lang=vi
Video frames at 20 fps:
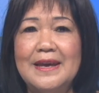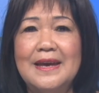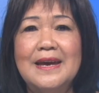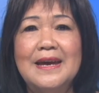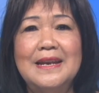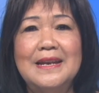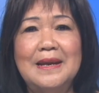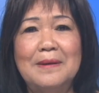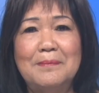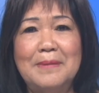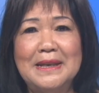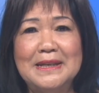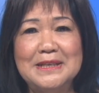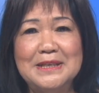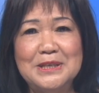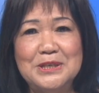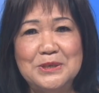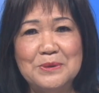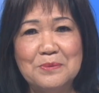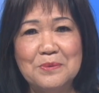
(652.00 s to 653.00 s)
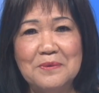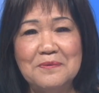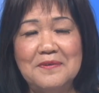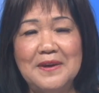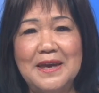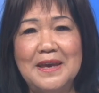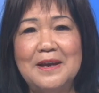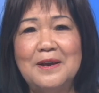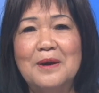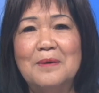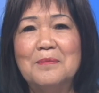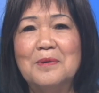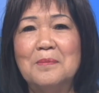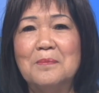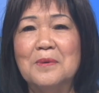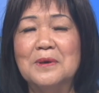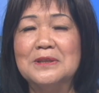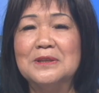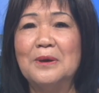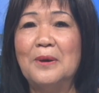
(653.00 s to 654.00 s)
Nam Anh kính chúc quý vị có một
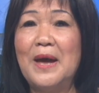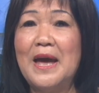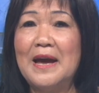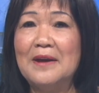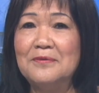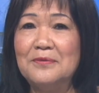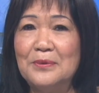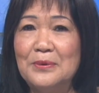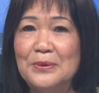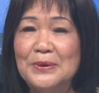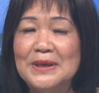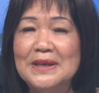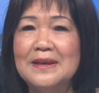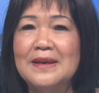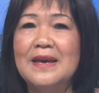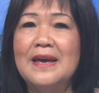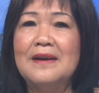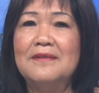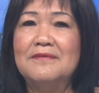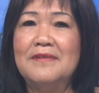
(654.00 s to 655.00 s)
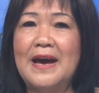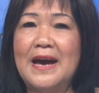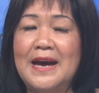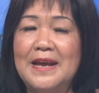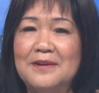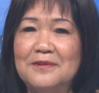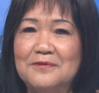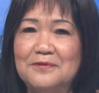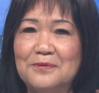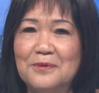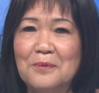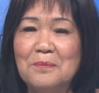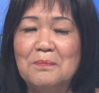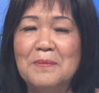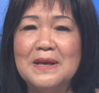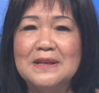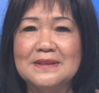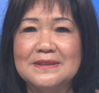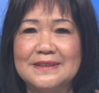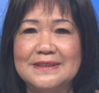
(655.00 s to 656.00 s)
buổi tối an vui và hạnh phúc
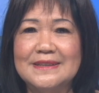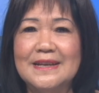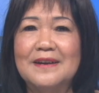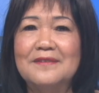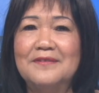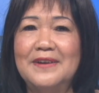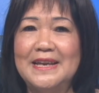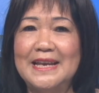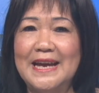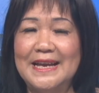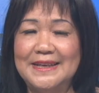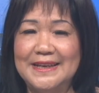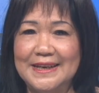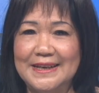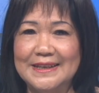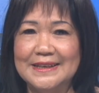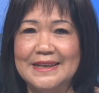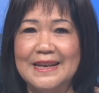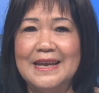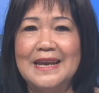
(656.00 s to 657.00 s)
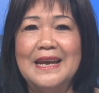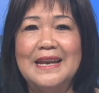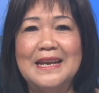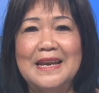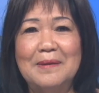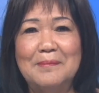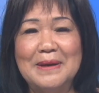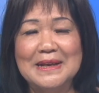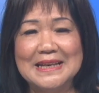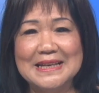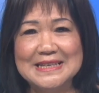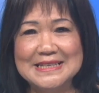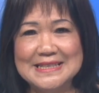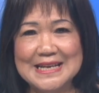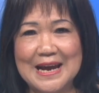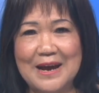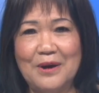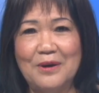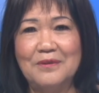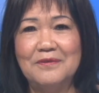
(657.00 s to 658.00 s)
bên người thân và gia đình. Nam Anh kính
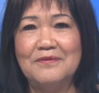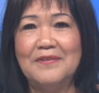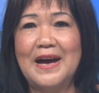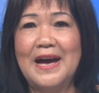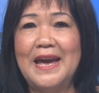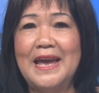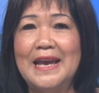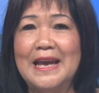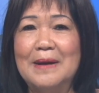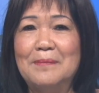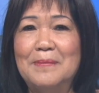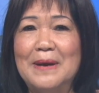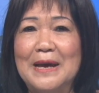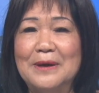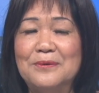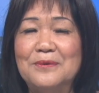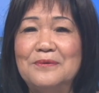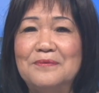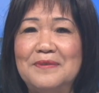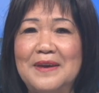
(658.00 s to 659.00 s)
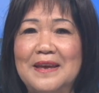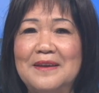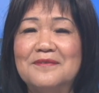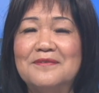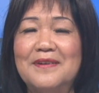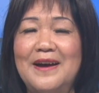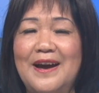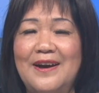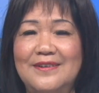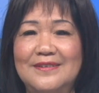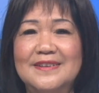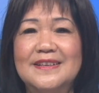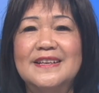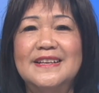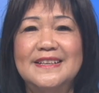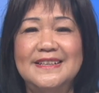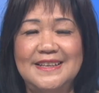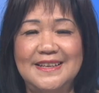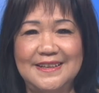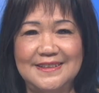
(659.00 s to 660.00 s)
chào và hẹn gặp lại quý vị vào
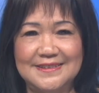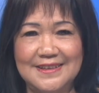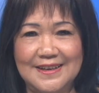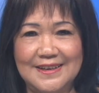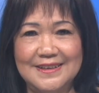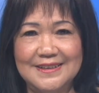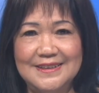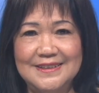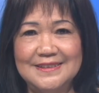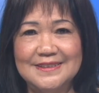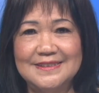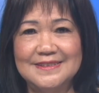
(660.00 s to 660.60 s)
kỳ tới.